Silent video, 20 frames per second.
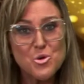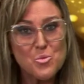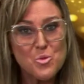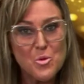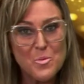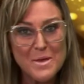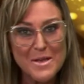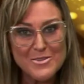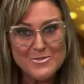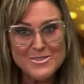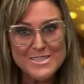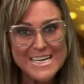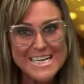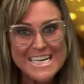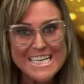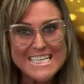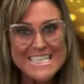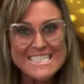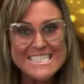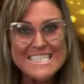o momento de
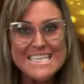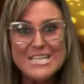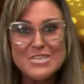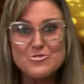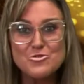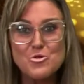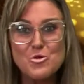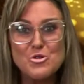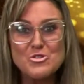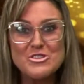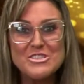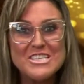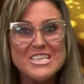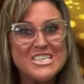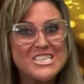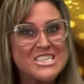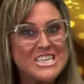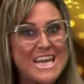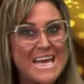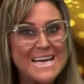agradecer a todos que,
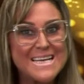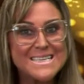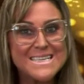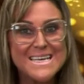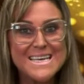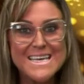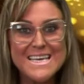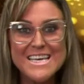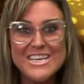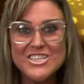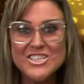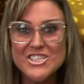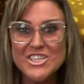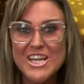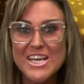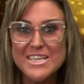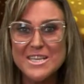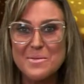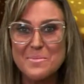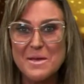direta e
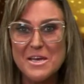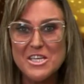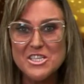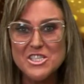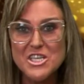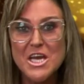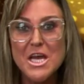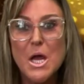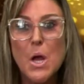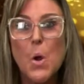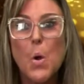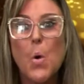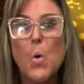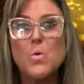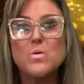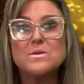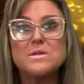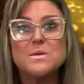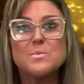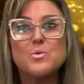indiretamente,
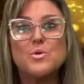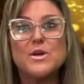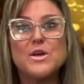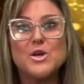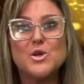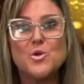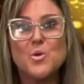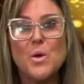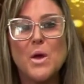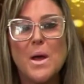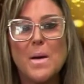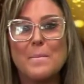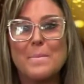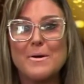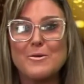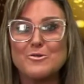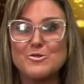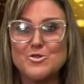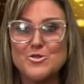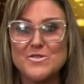contribuíram
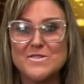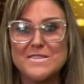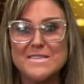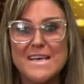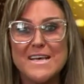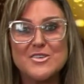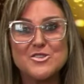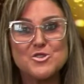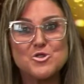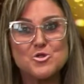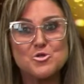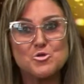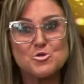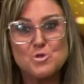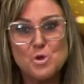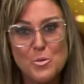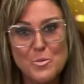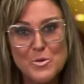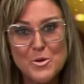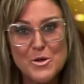para o sucesso
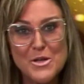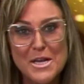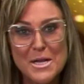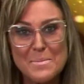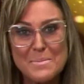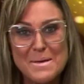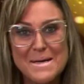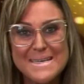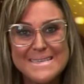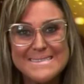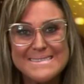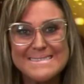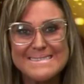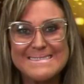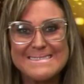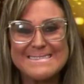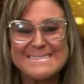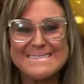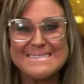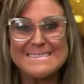do programa.
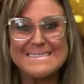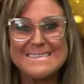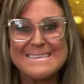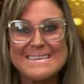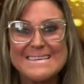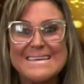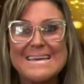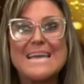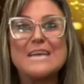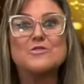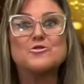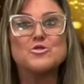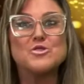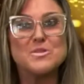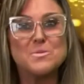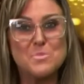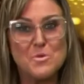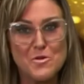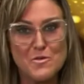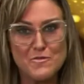Em
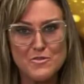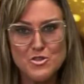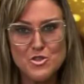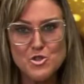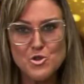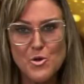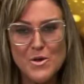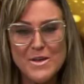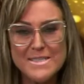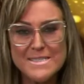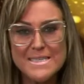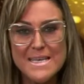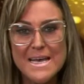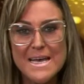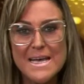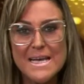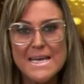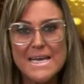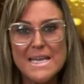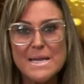2022,
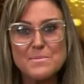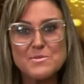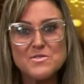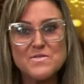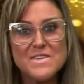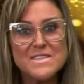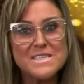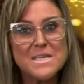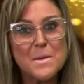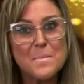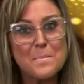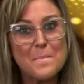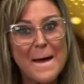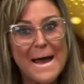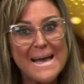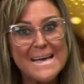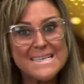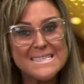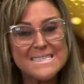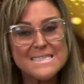queremos fazer
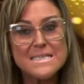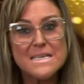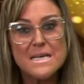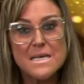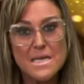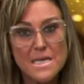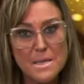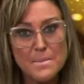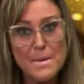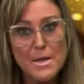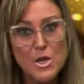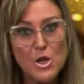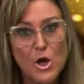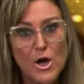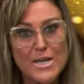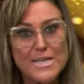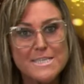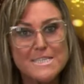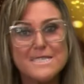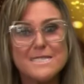mais e
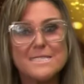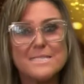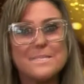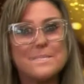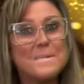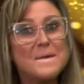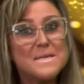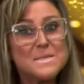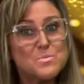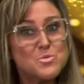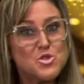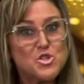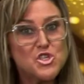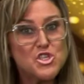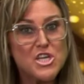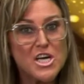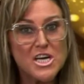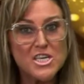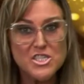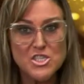melhor. Mesmo
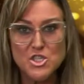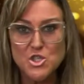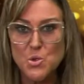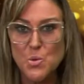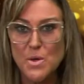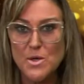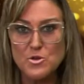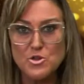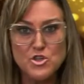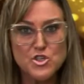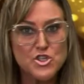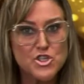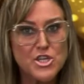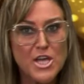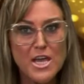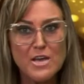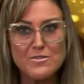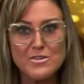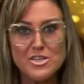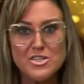diante de um ano
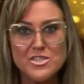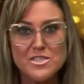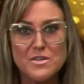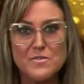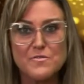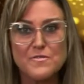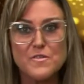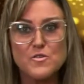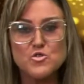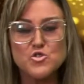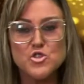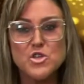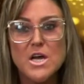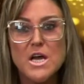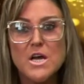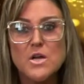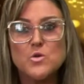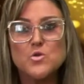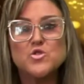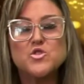cheio de desafios,
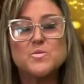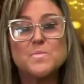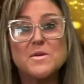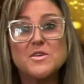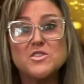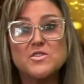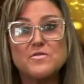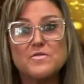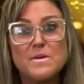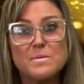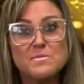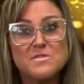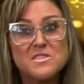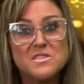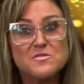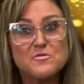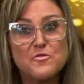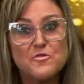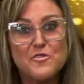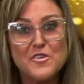nos
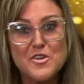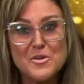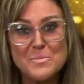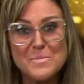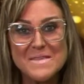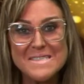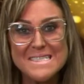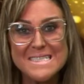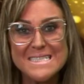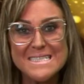mantivemos firmes.